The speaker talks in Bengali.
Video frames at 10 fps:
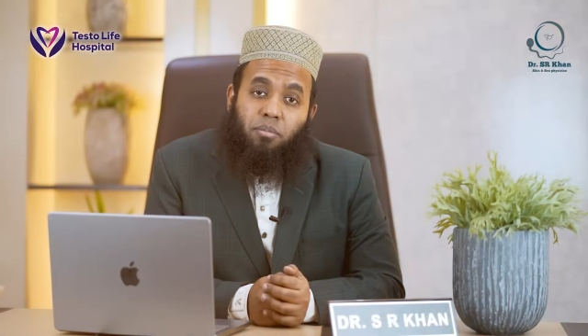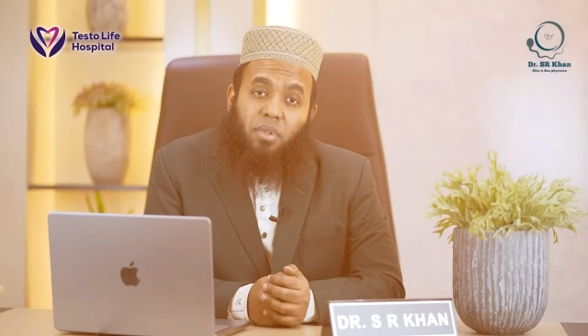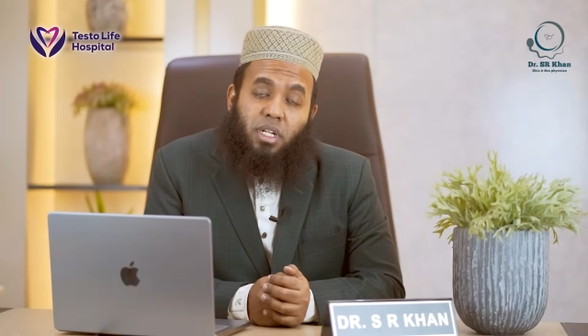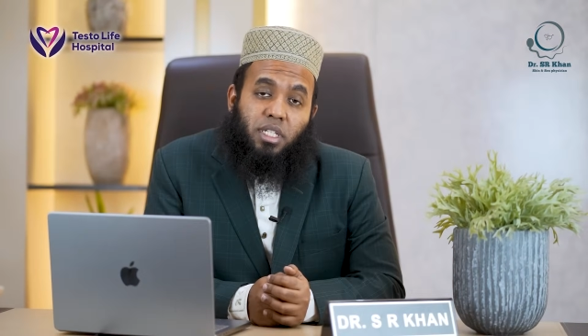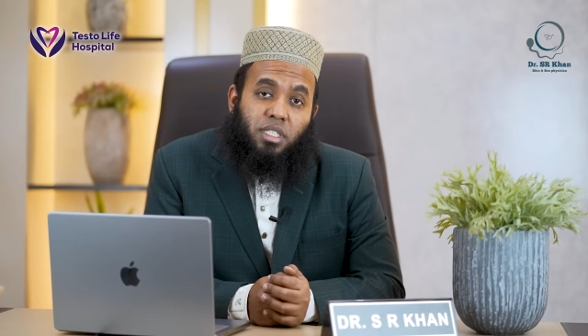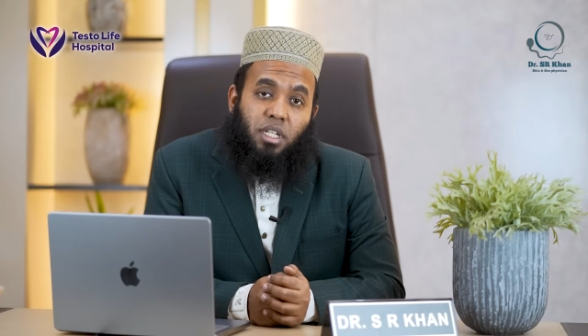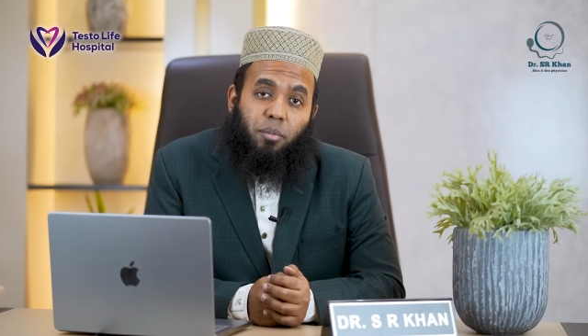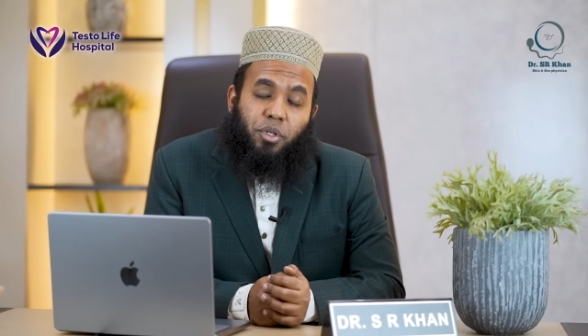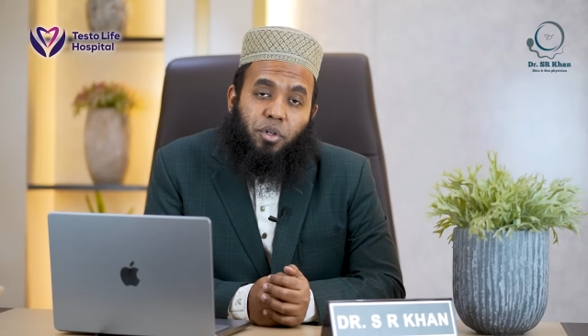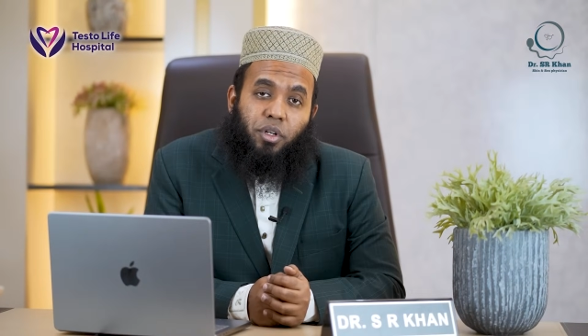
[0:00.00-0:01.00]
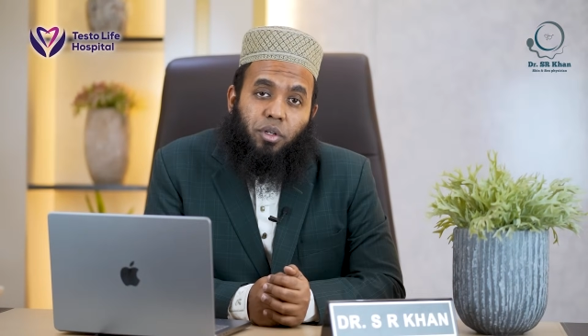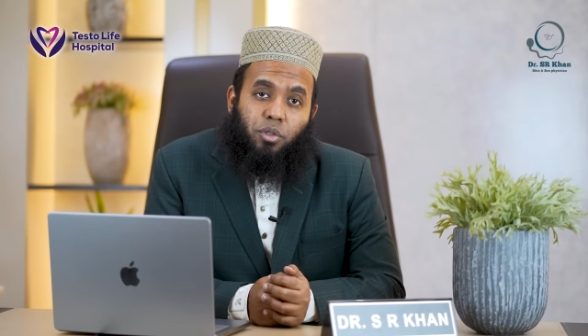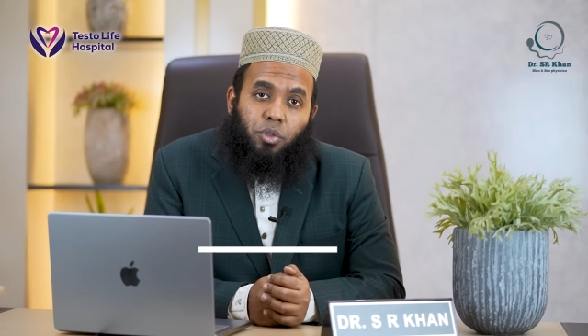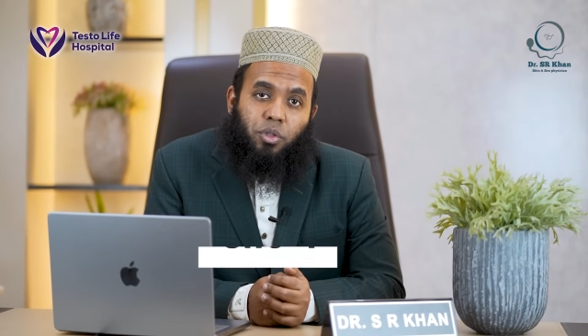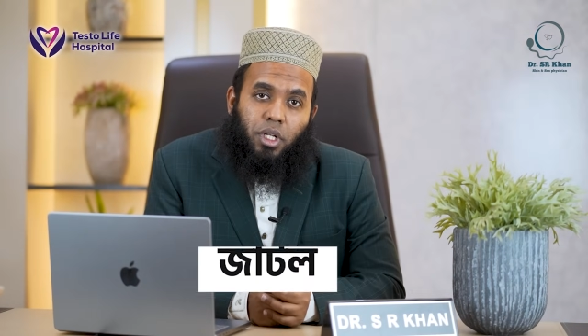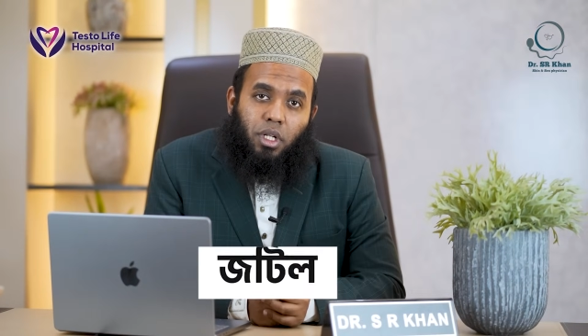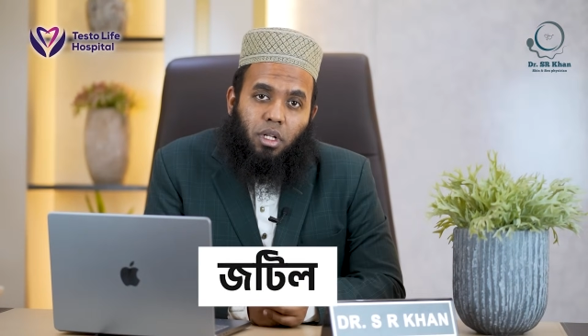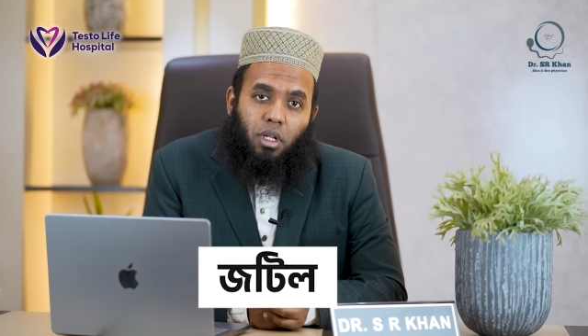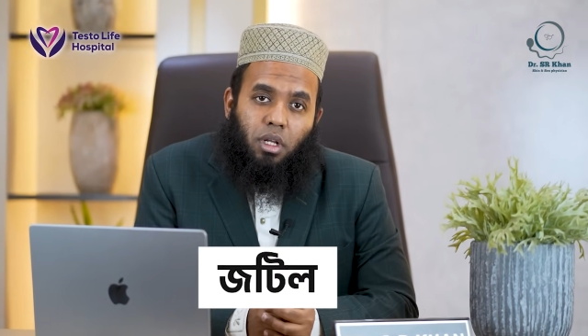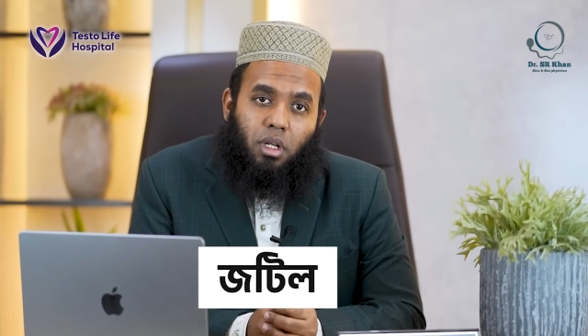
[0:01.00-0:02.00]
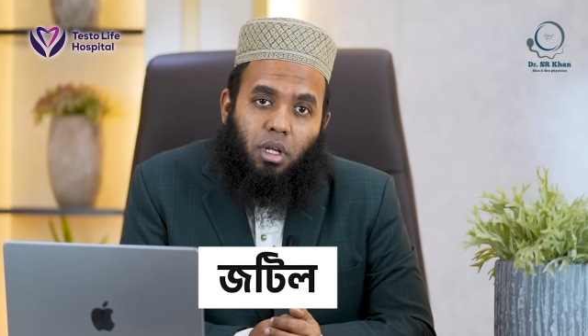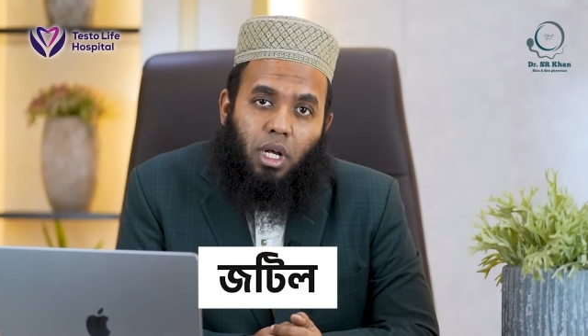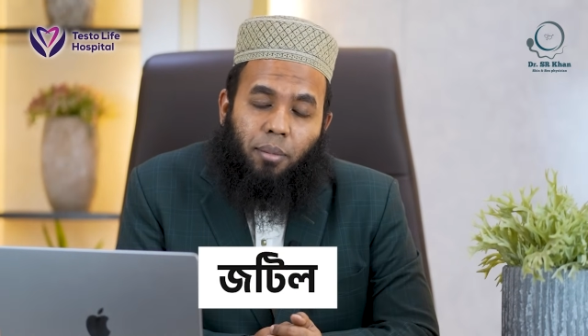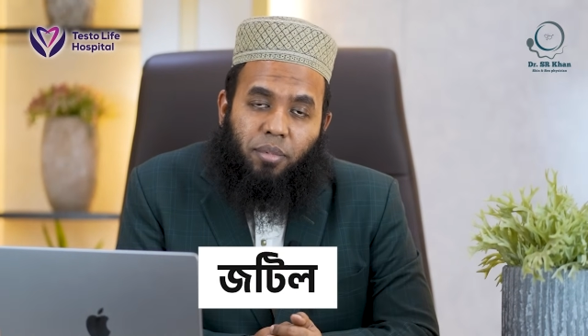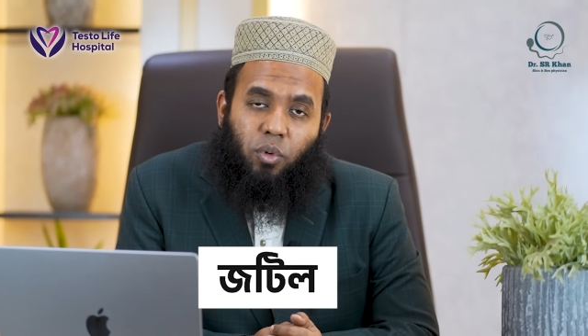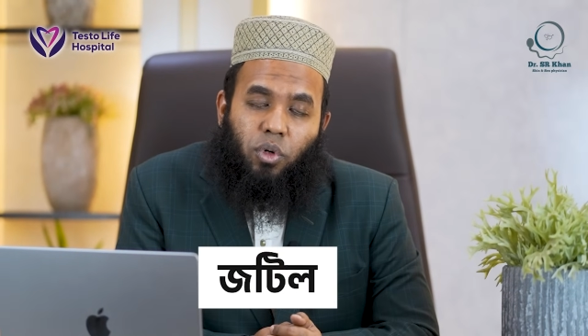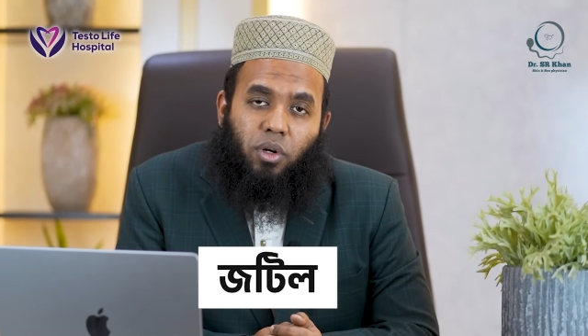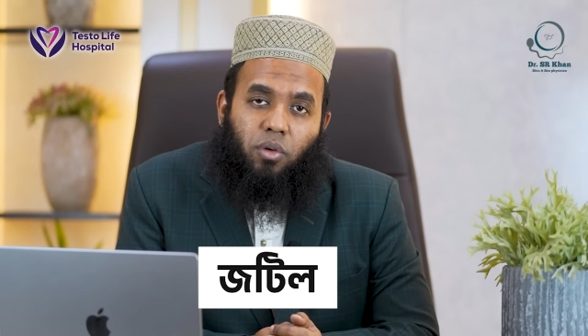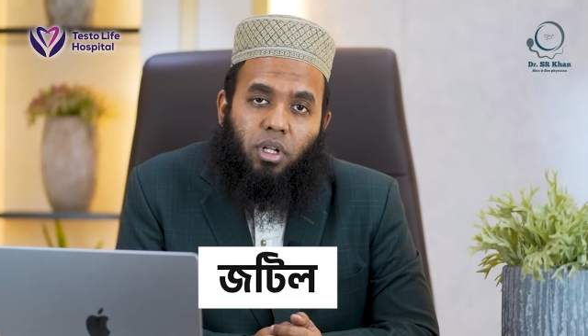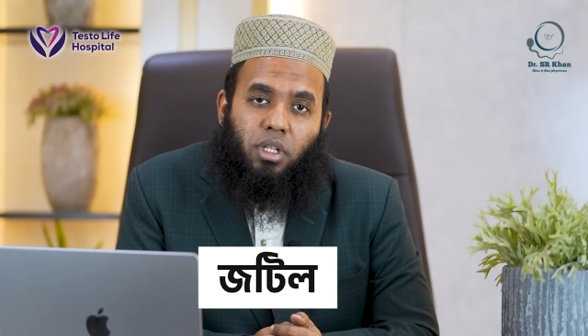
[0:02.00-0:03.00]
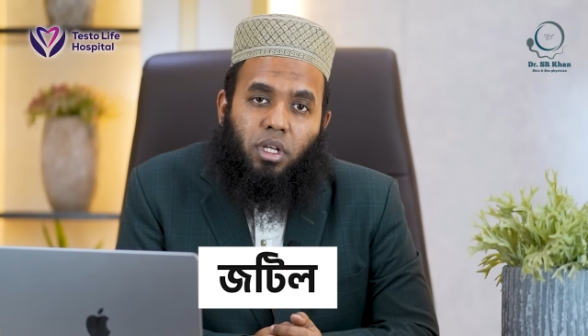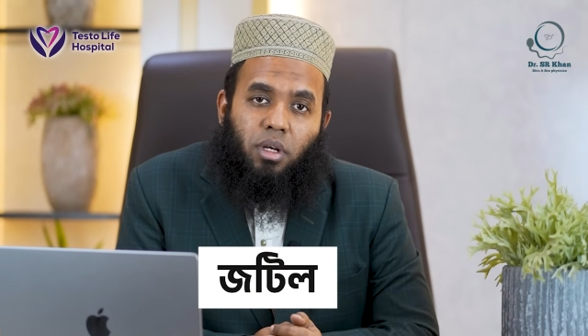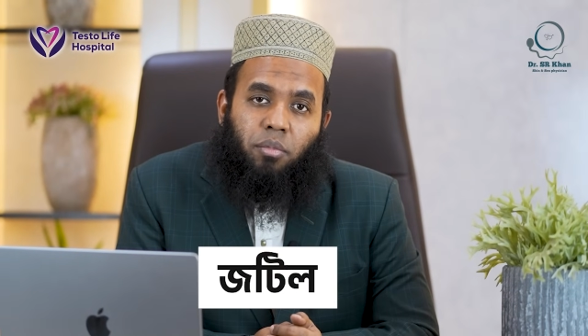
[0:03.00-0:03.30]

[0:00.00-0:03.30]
আপনার স্ত্রীর বিষয়টা একটু জটিল আপনি উল্লেখ করলেন যে